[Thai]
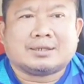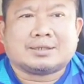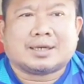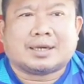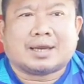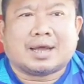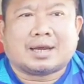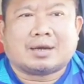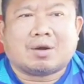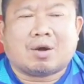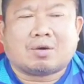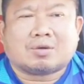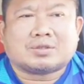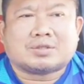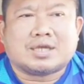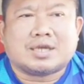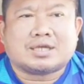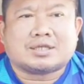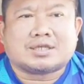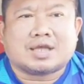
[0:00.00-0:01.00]
ชนะนอก
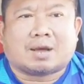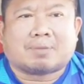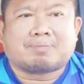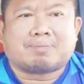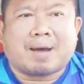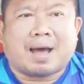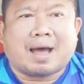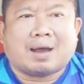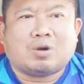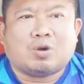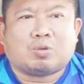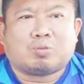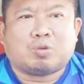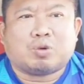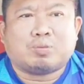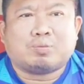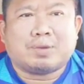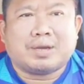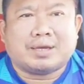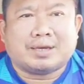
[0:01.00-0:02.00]
สิงสังป่าลูก
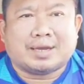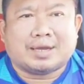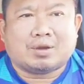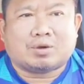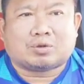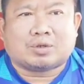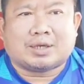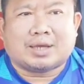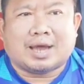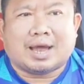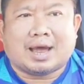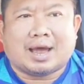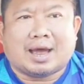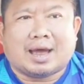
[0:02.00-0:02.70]
บุญมีในยกที่